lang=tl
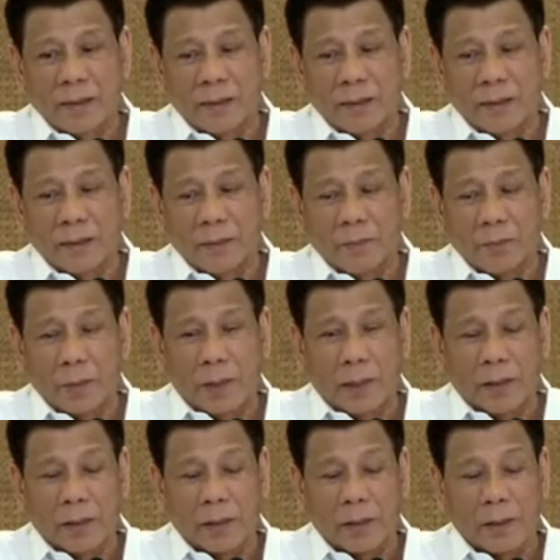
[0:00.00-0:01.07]

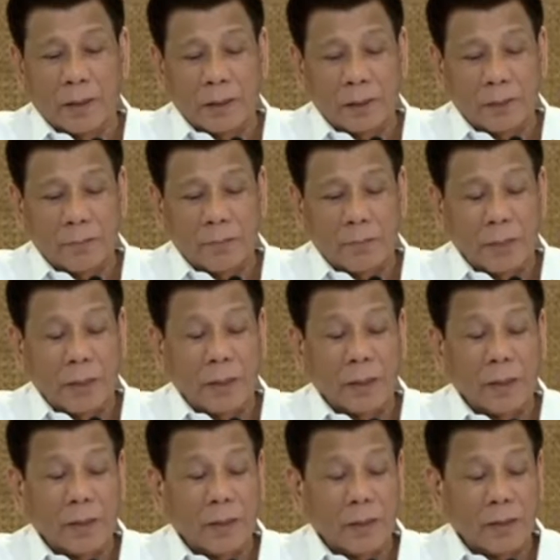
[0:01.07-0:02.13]
palagi, tang, palagi
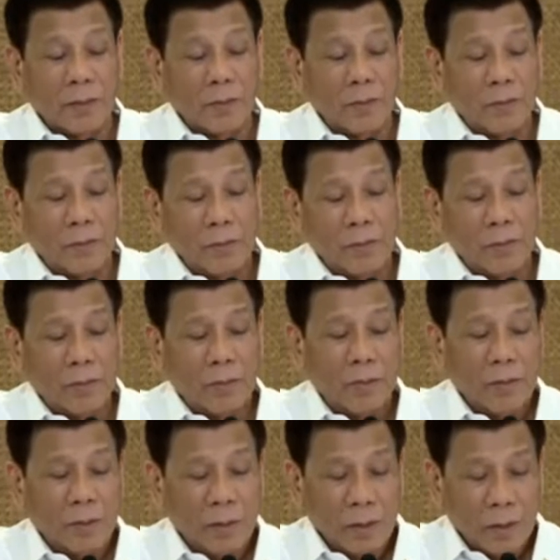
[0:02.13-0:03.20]
tayong
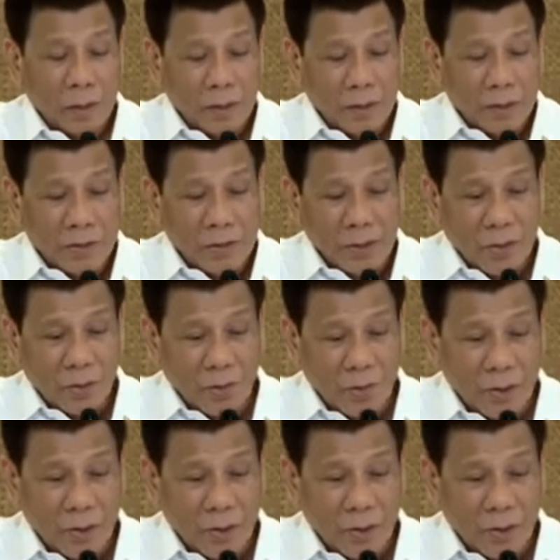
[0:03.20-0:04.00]
nasa huli.